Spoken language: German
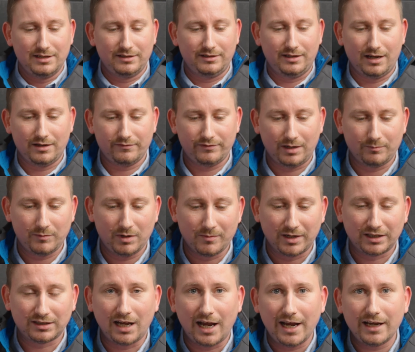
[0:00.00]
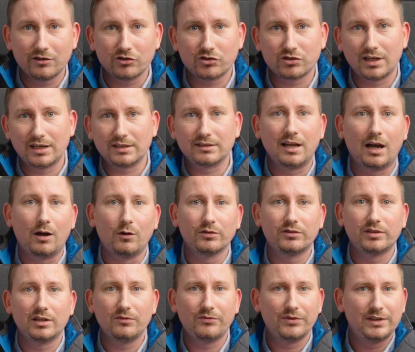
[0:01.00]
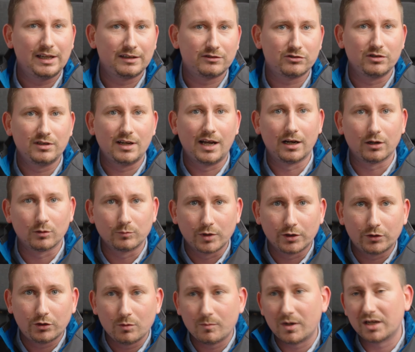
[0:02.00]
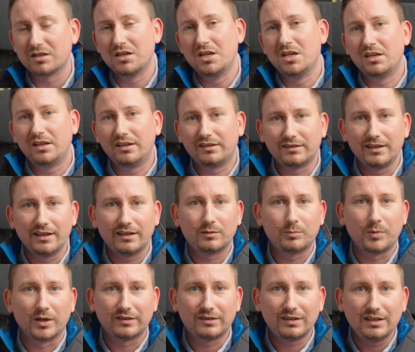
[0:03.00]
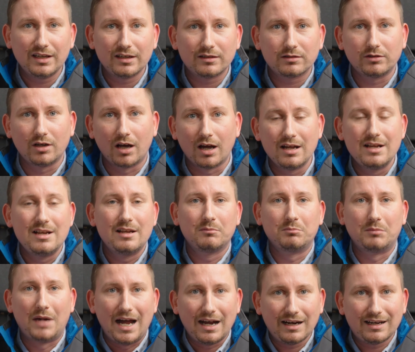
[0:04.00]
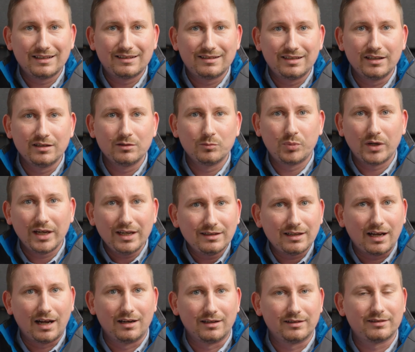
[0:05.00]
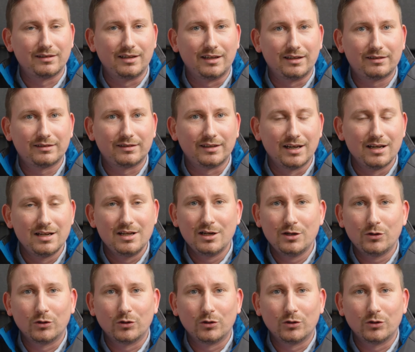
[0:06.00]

Ja, wir haben jemanden eingestellt, eine Aushilfe, die hat sich ein Jahr darum gekümmert, ist nichts passiert. Ja, Marketing bringt alles nichts. Ja?